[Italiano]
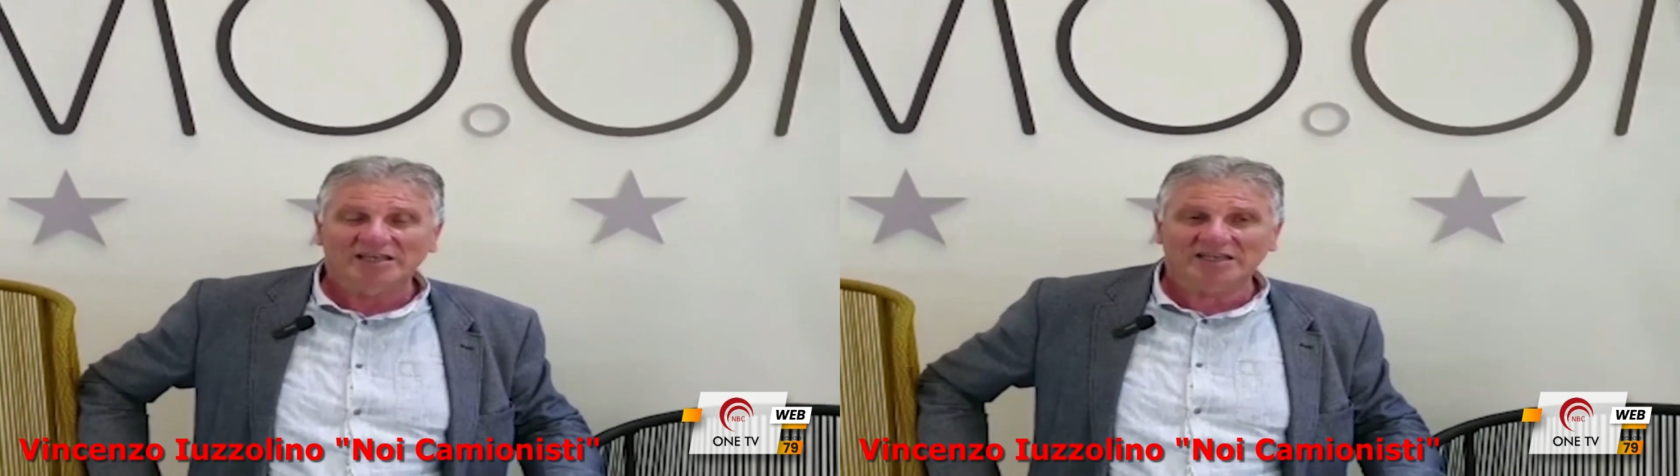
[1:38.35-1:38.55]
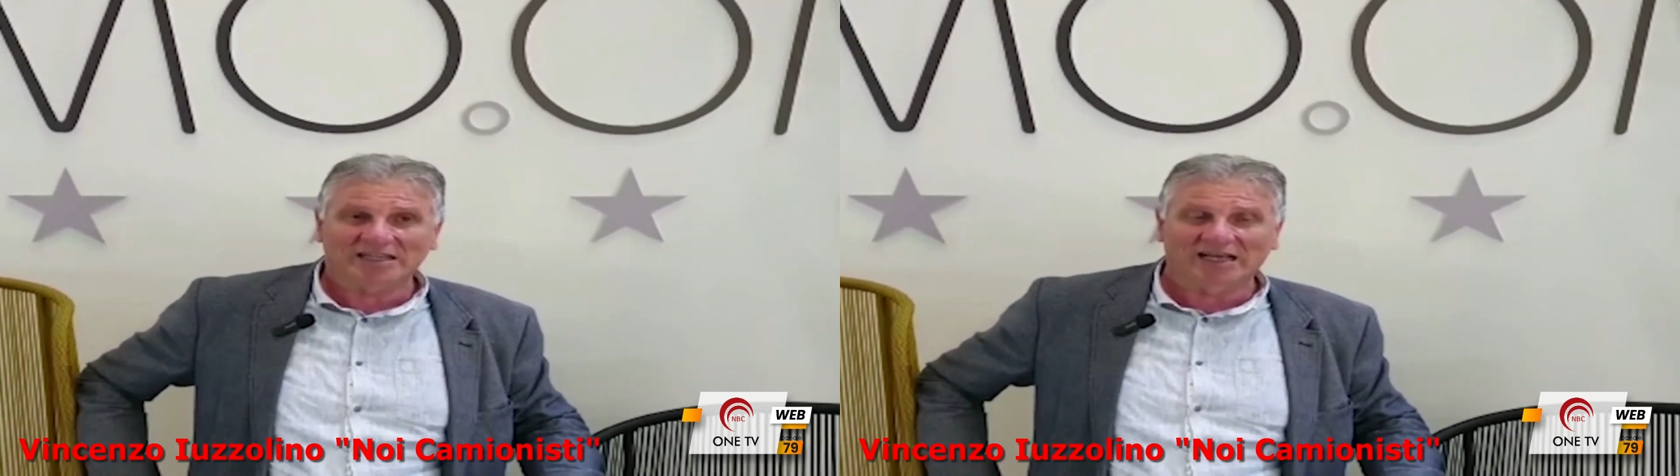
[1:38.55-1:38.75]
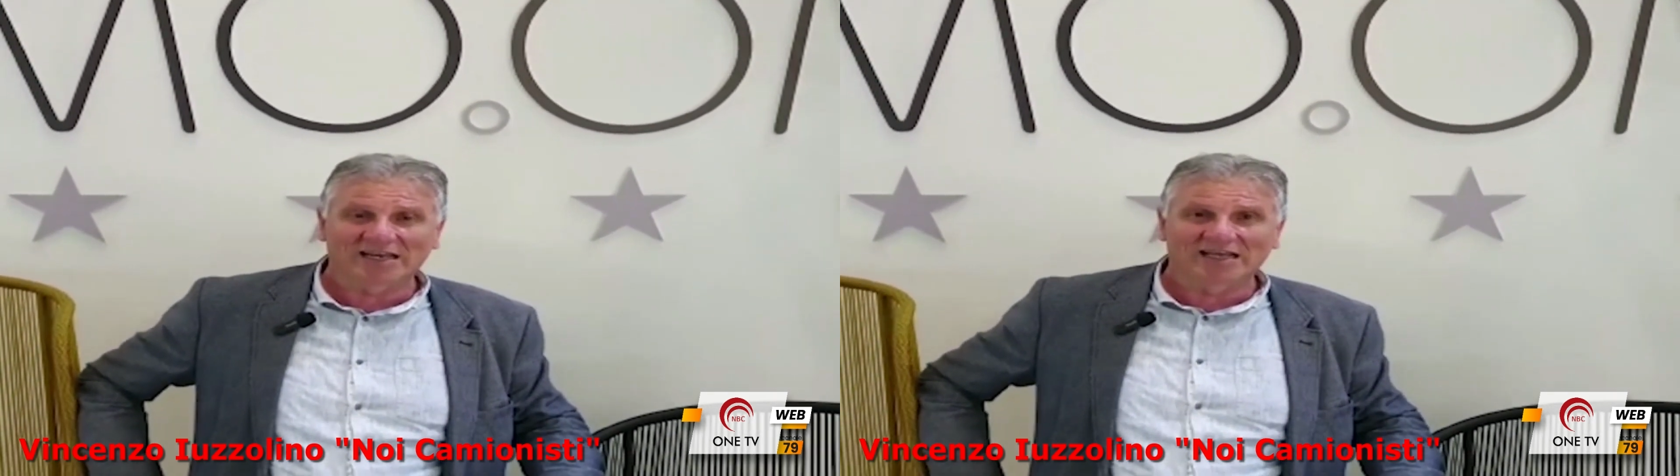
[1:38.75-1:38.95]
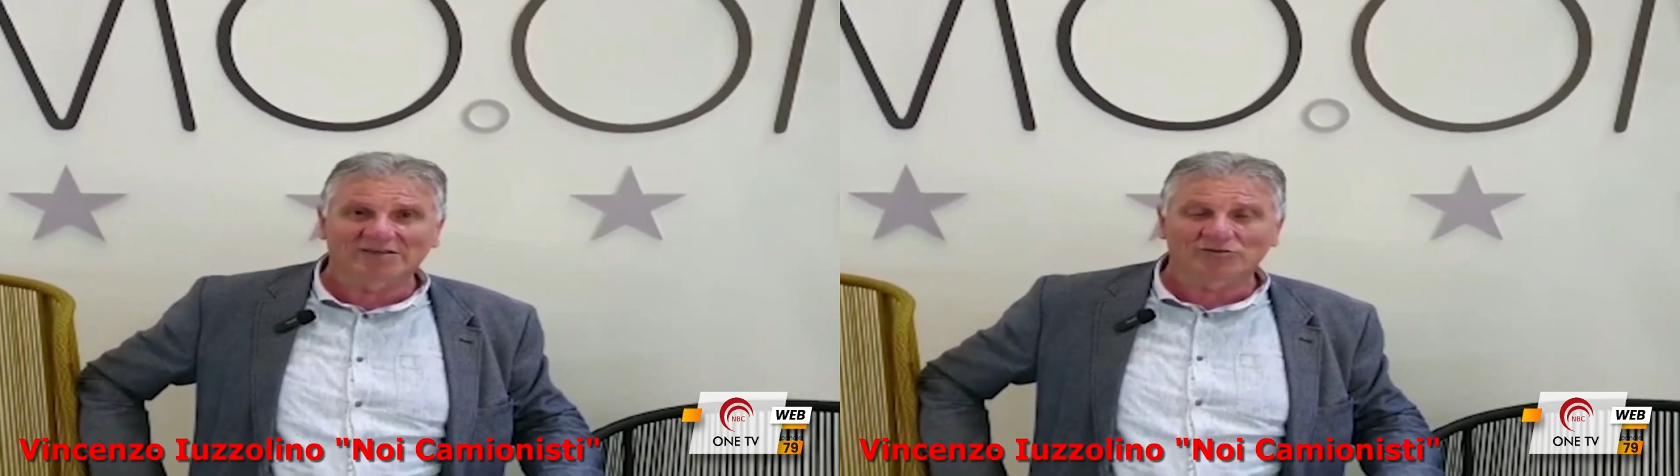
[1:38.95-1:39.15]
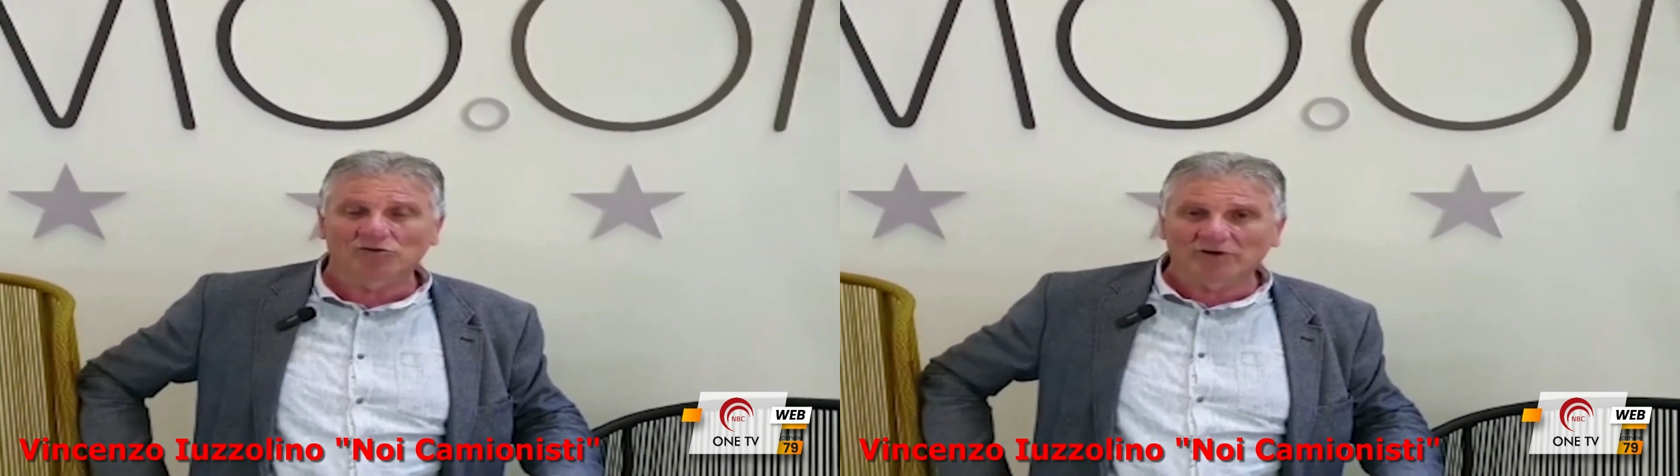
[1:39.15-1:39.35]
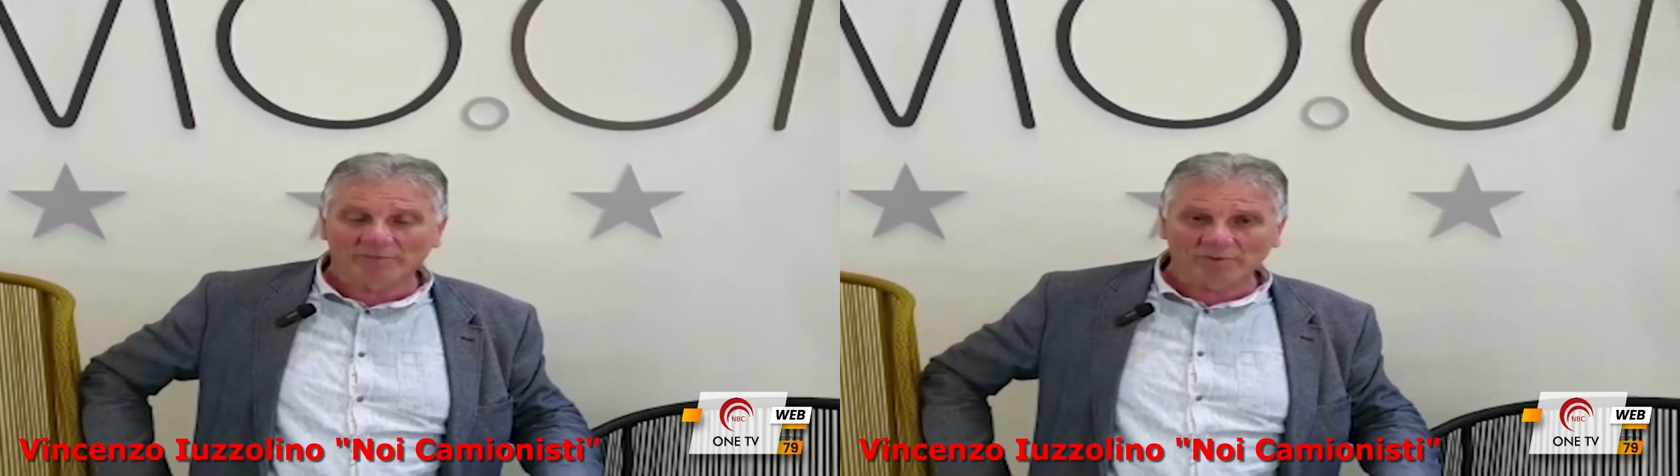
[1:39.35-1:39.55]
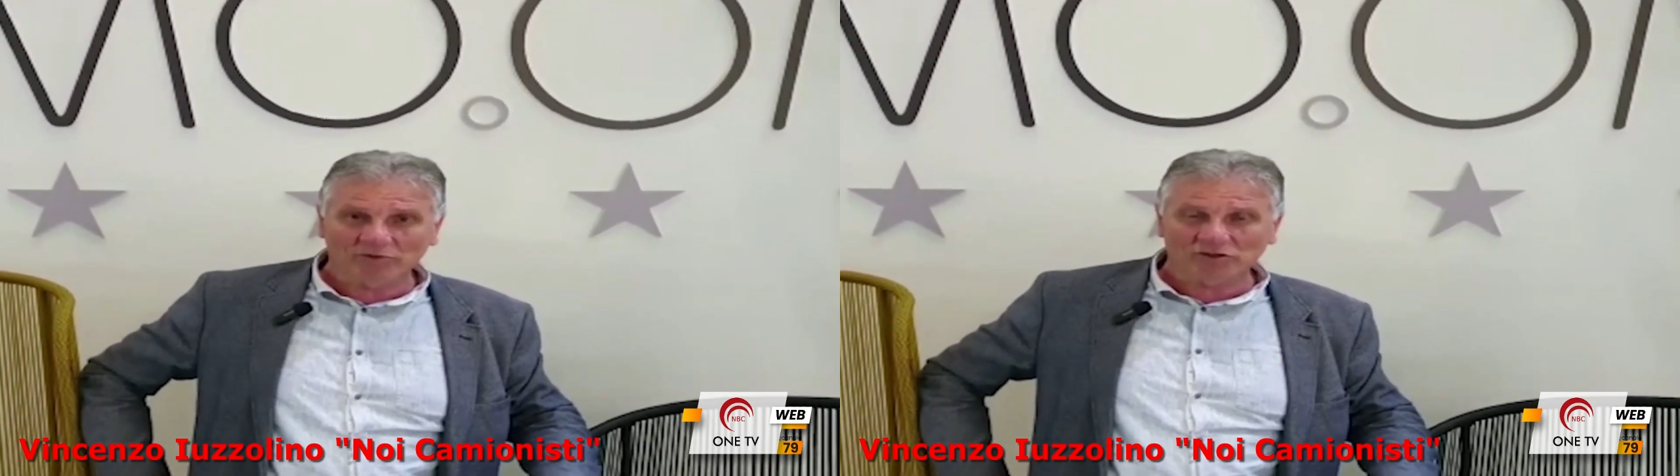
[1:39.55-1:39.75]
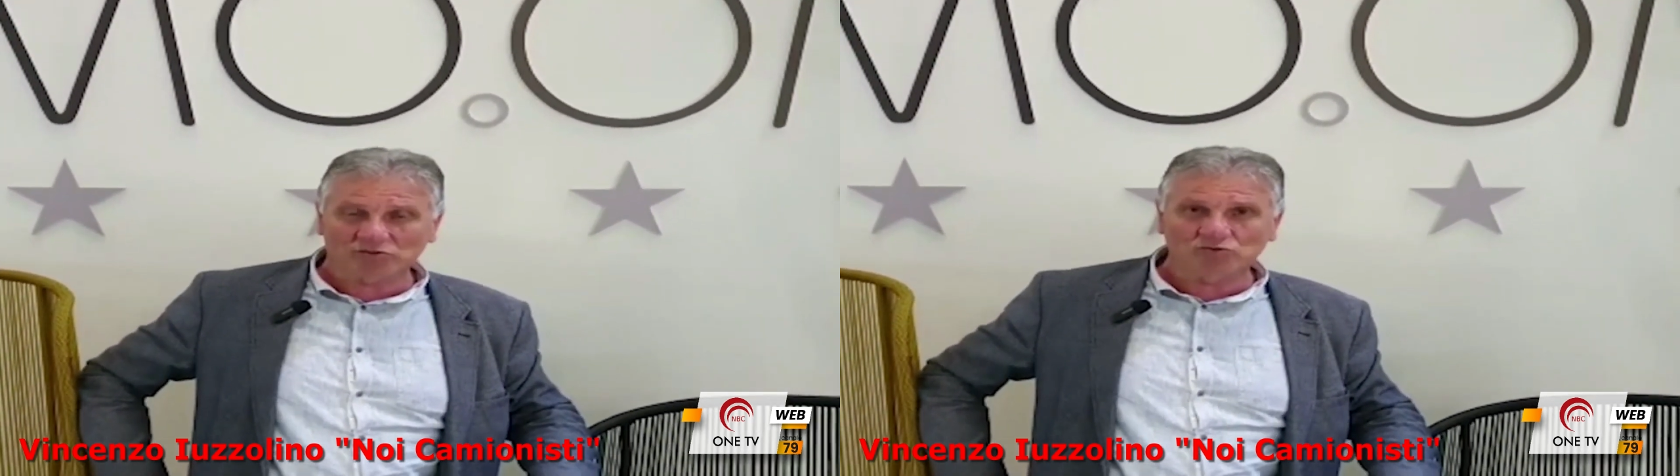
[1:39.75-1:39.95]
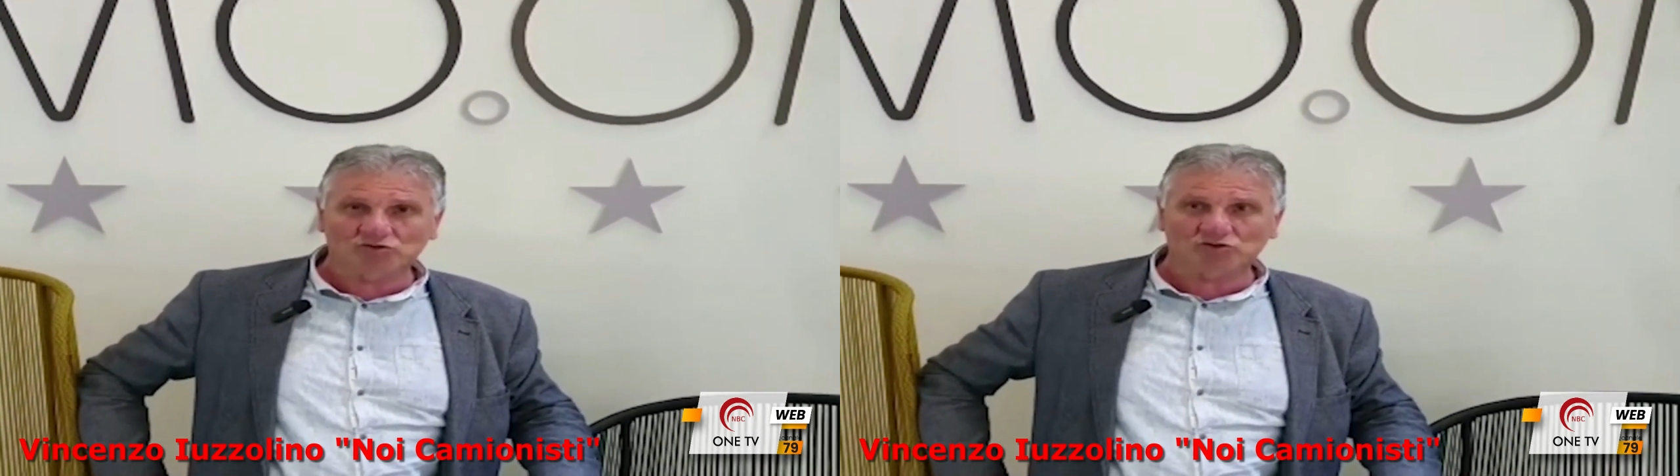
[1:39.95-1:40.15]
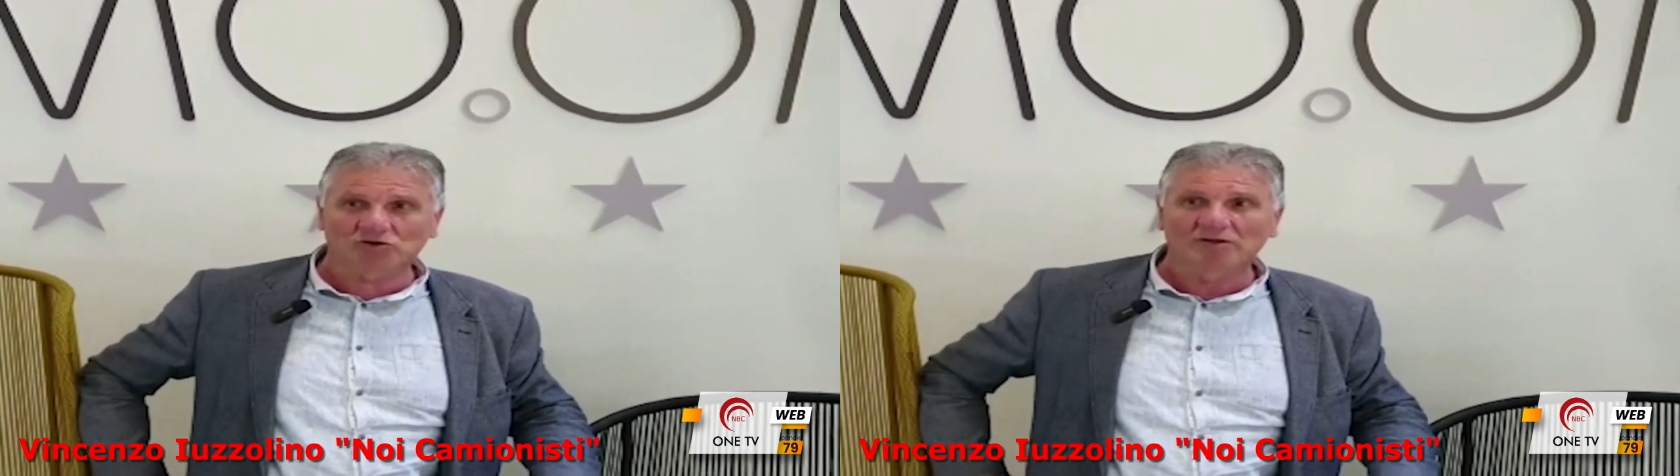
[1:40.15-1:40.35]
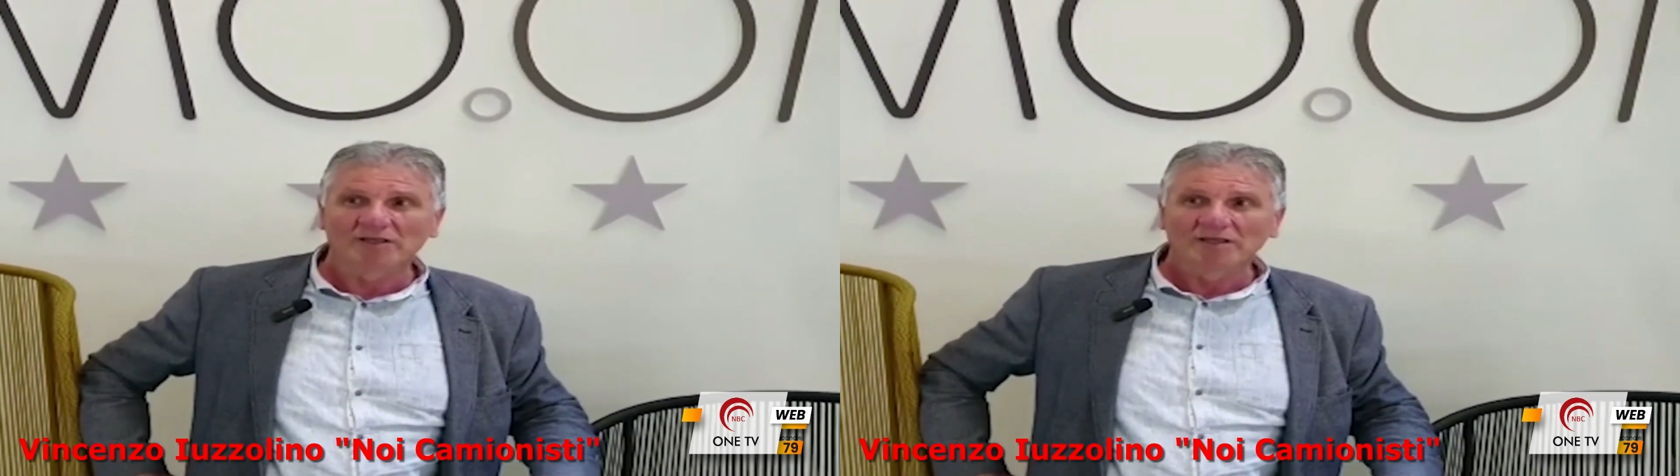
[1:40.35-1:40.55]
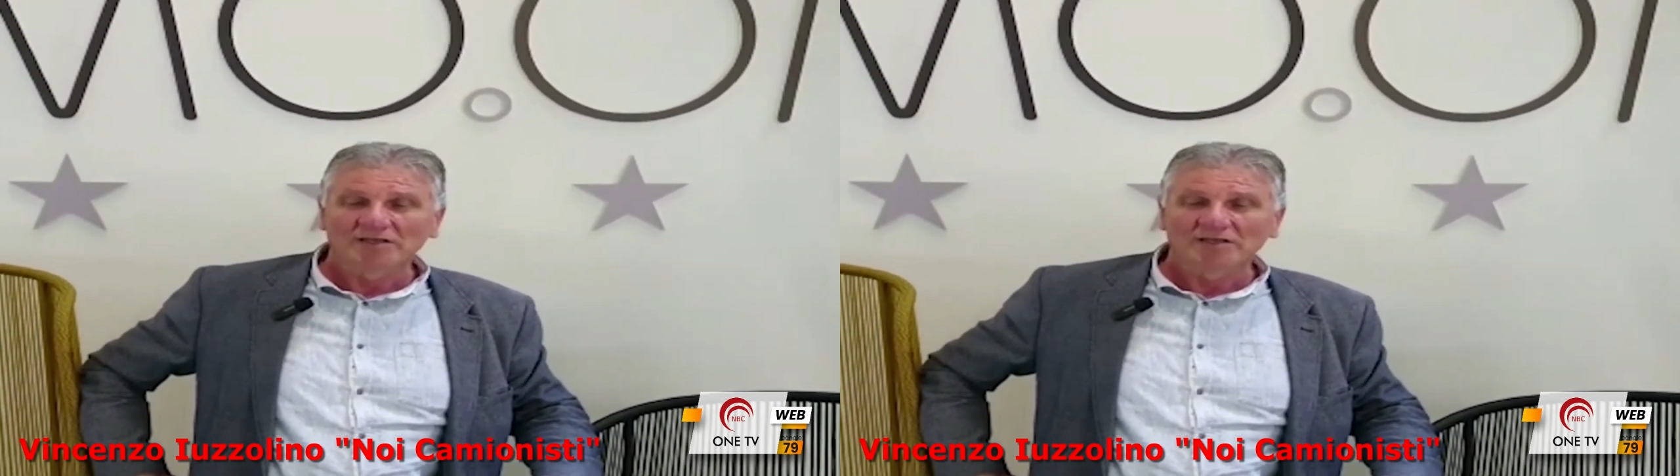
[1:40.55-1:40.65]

in Italia dove abbiamo discusso